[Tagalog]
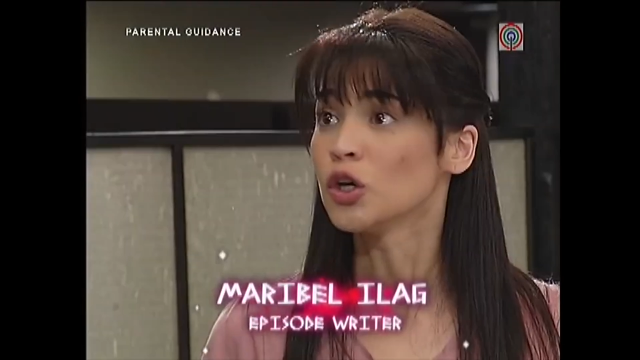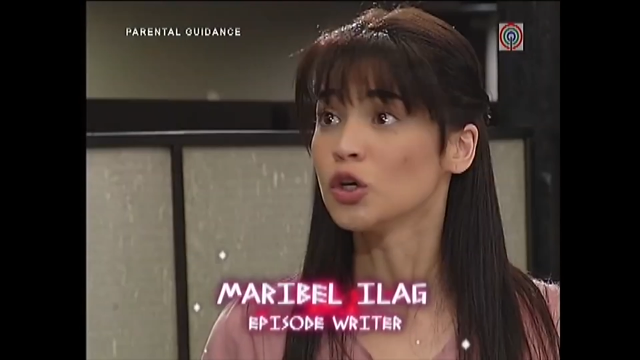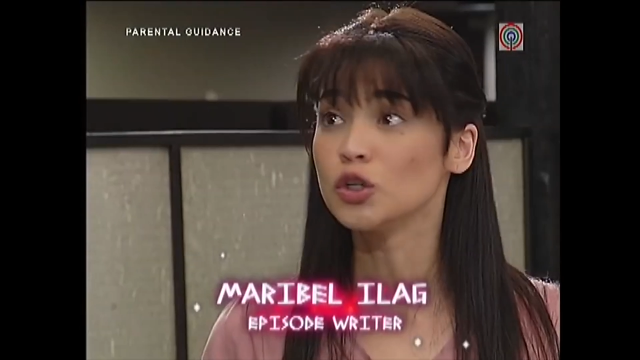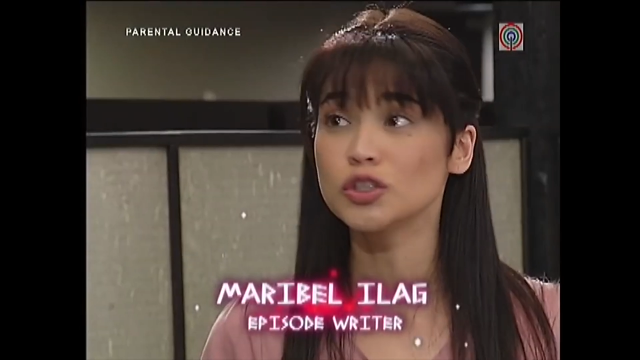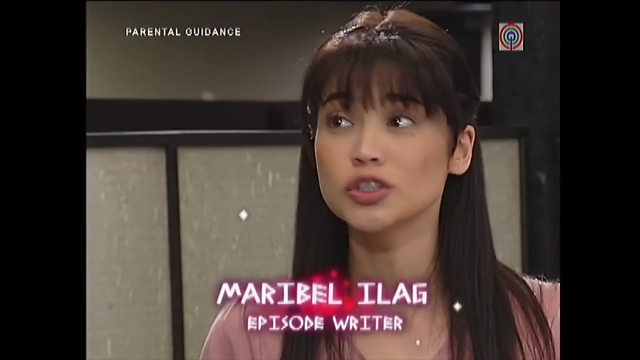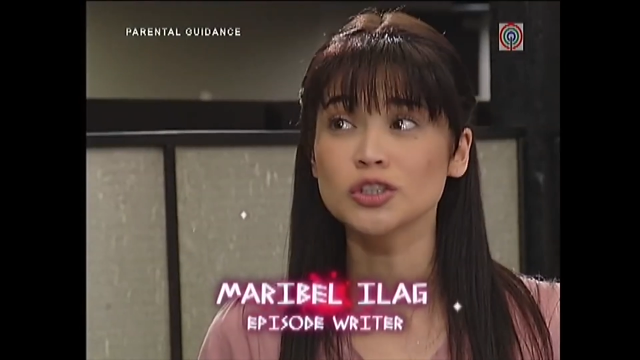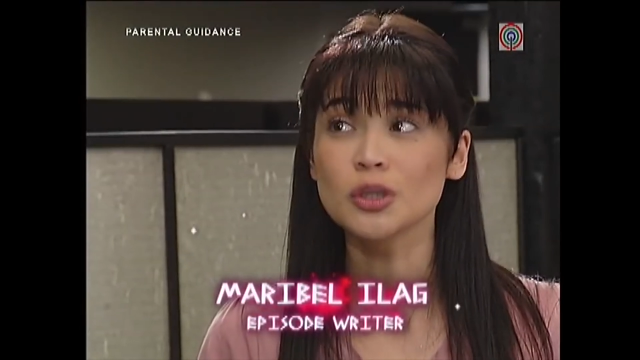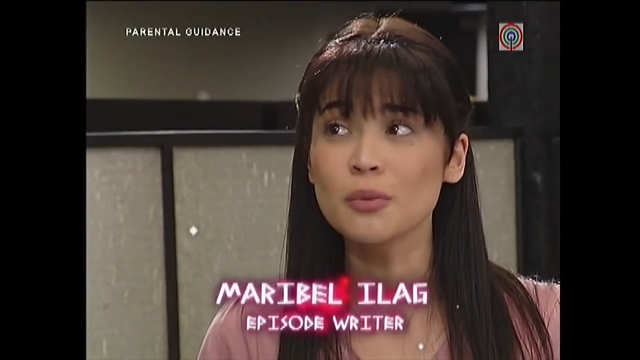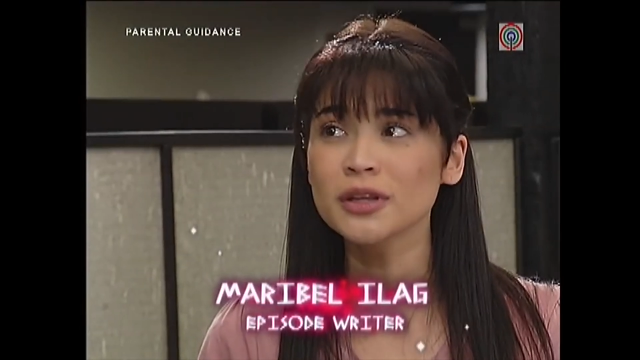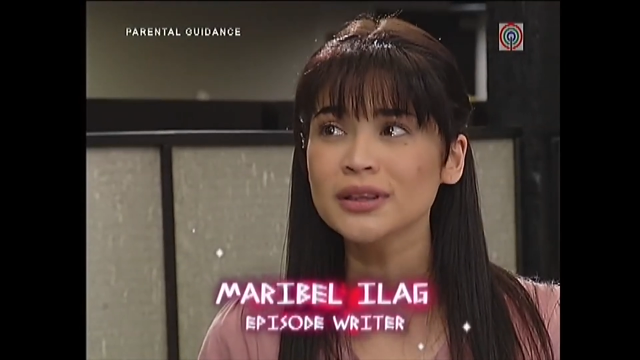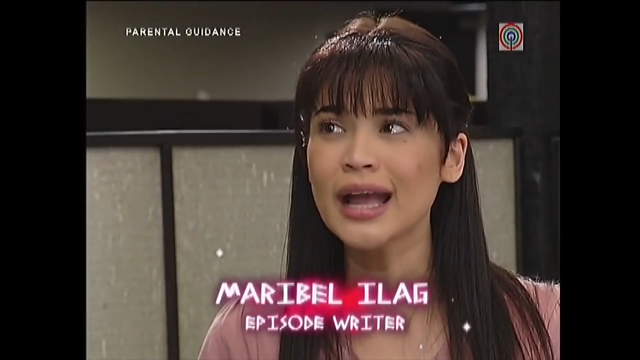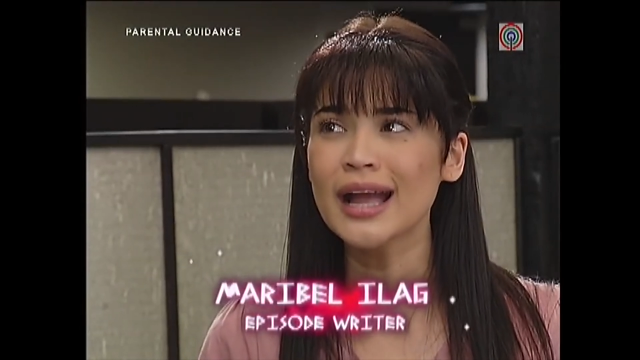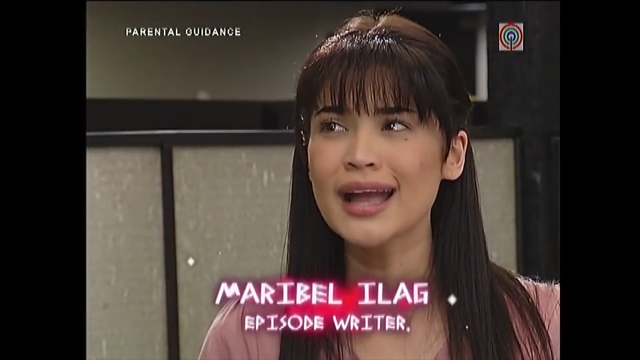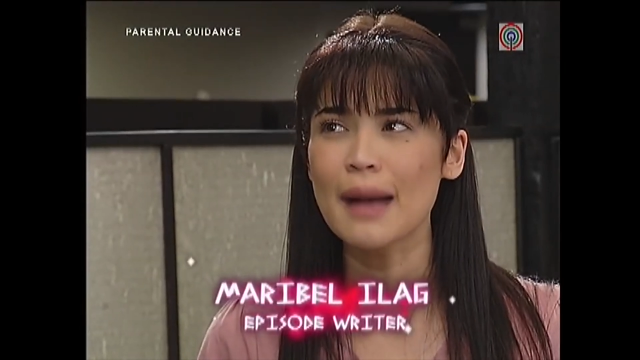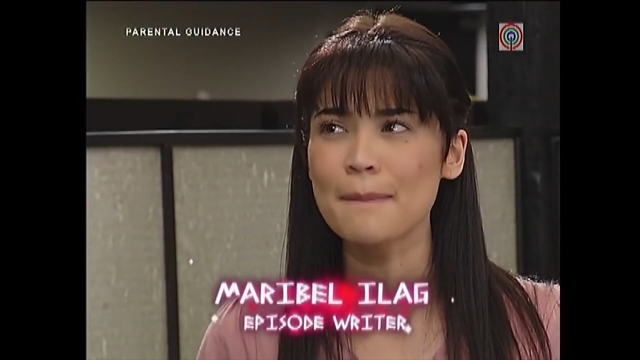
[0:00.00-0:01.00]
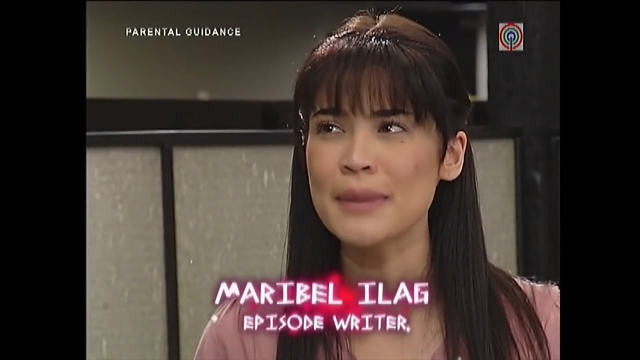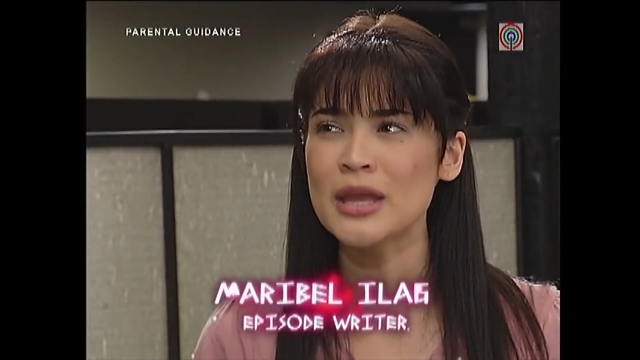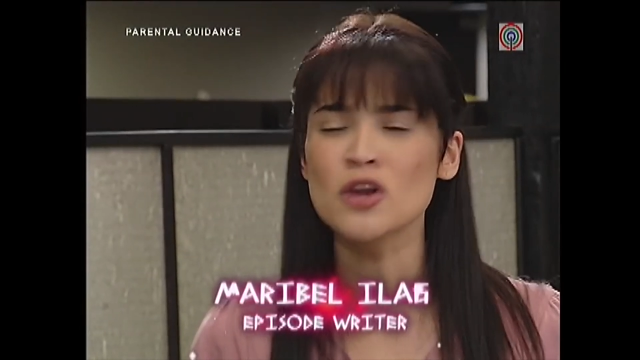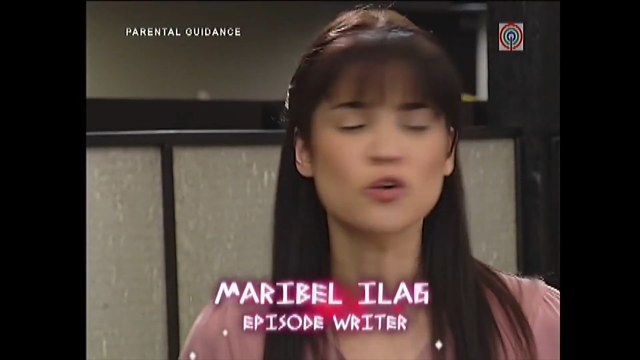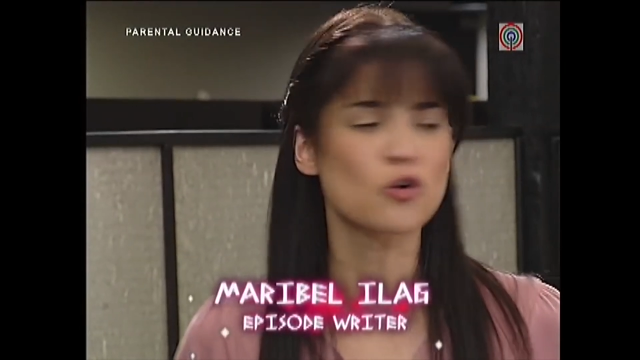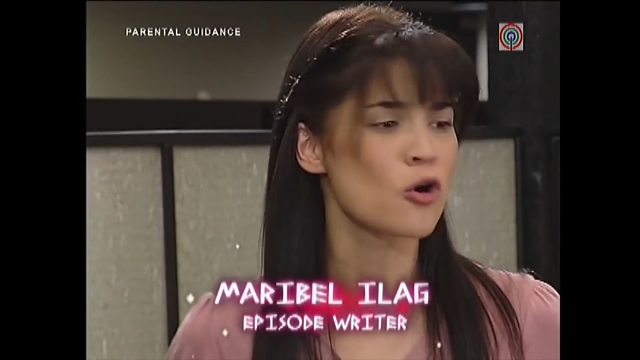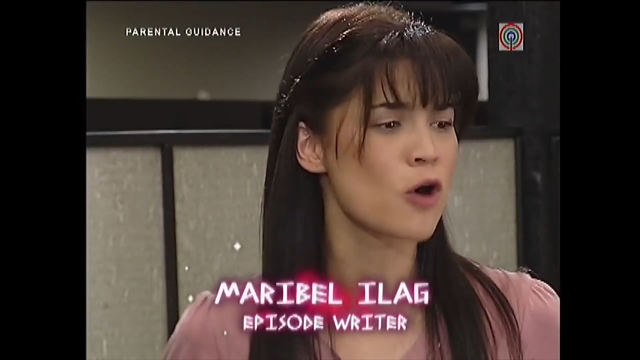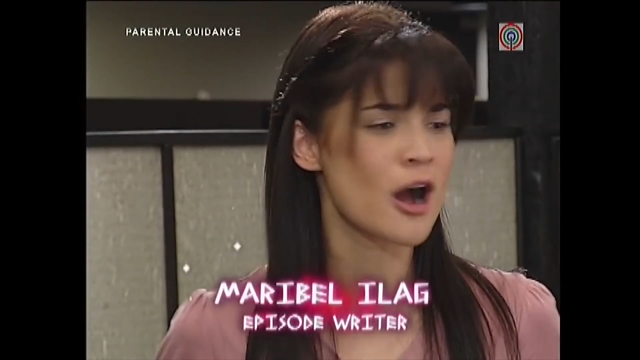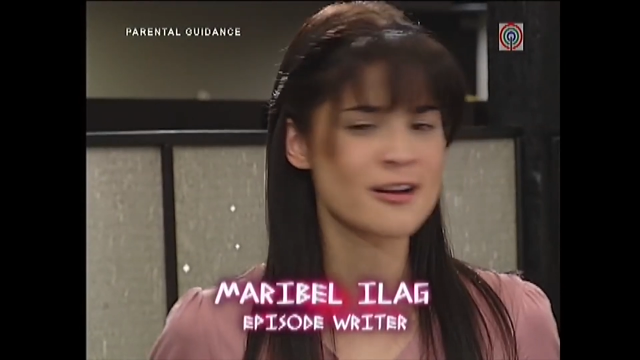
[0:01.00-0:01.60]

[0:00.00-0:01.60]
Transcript: Gusto mo tanggapin ko ang